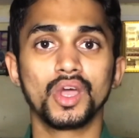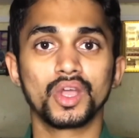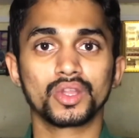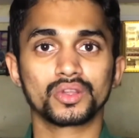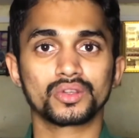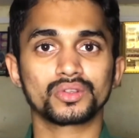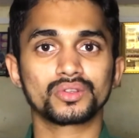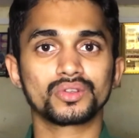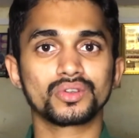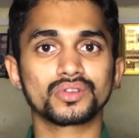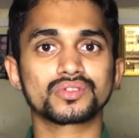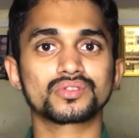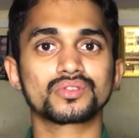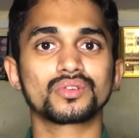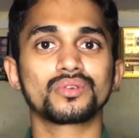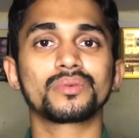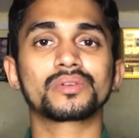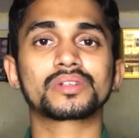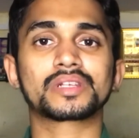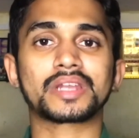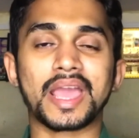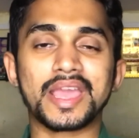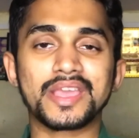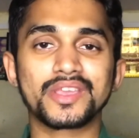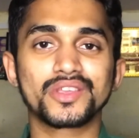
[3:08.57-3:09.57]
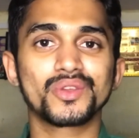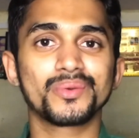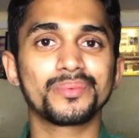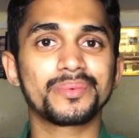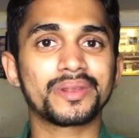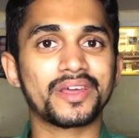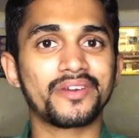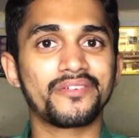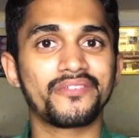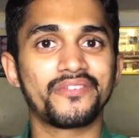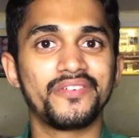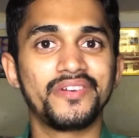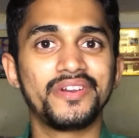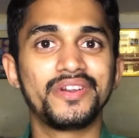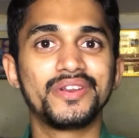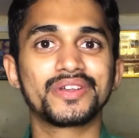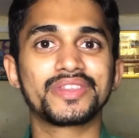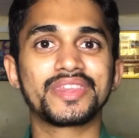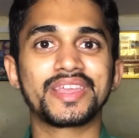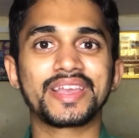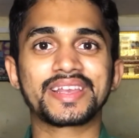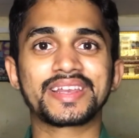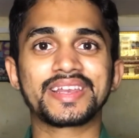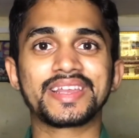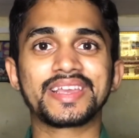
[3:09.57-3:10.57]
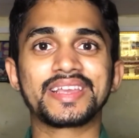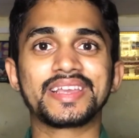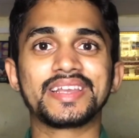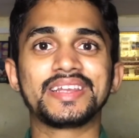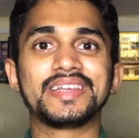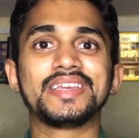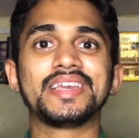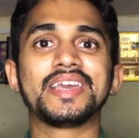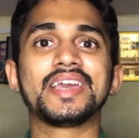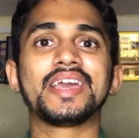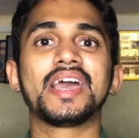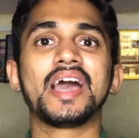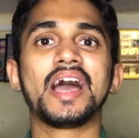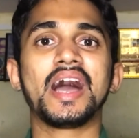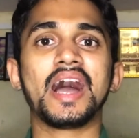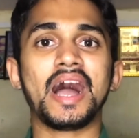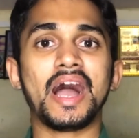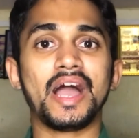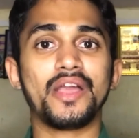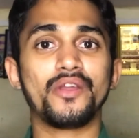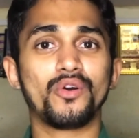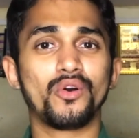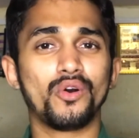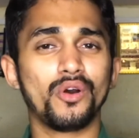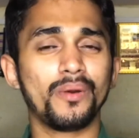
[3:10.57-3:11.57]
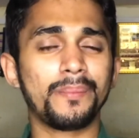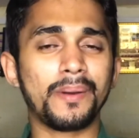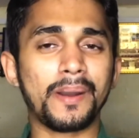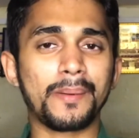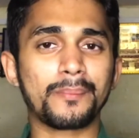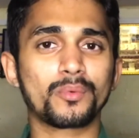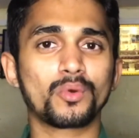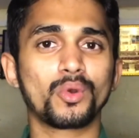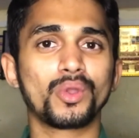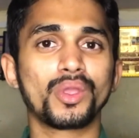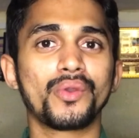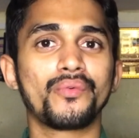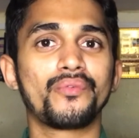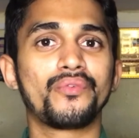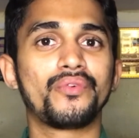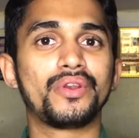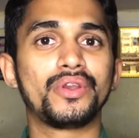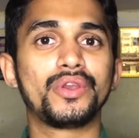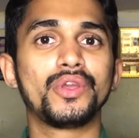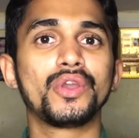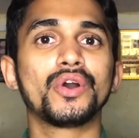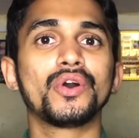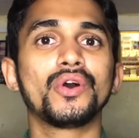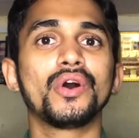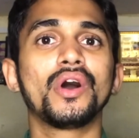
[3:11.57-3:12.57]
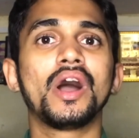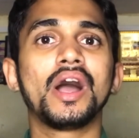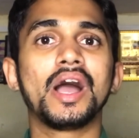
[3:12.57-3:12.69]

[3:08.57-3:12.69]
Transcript: तो दोस्तों थैंक यू मेरा वीडियो देखने के लिए आई होप आपको ये वीडियो